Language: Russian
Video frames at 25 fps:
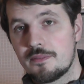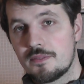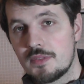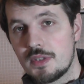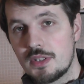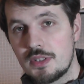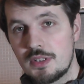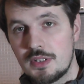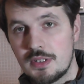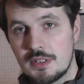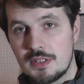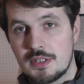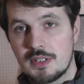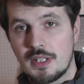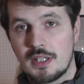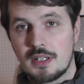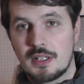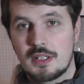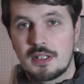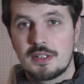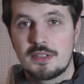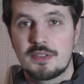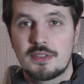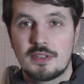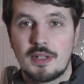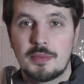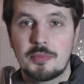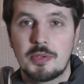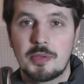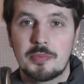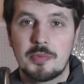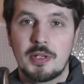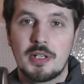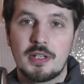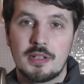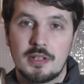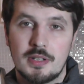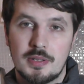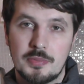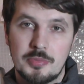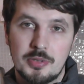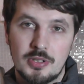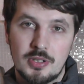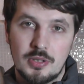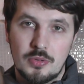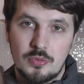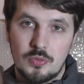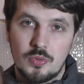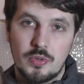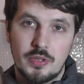И яркость самая маленькая
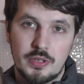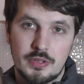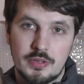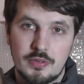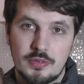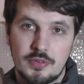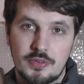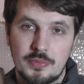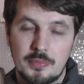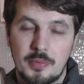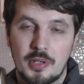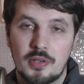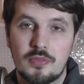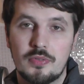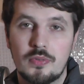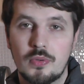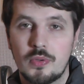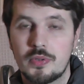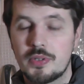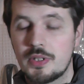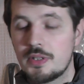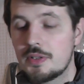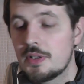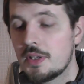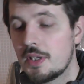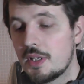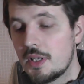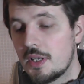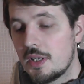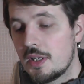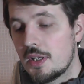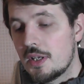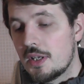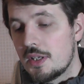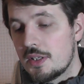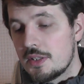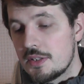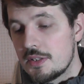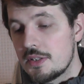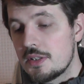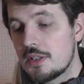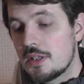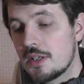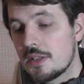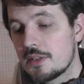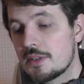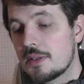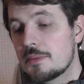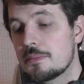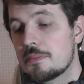именно у этого смартфона, и
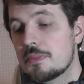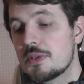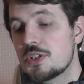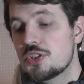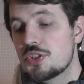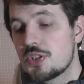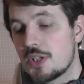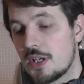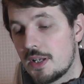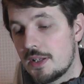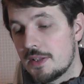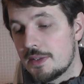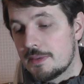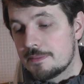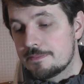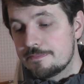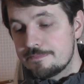это печально.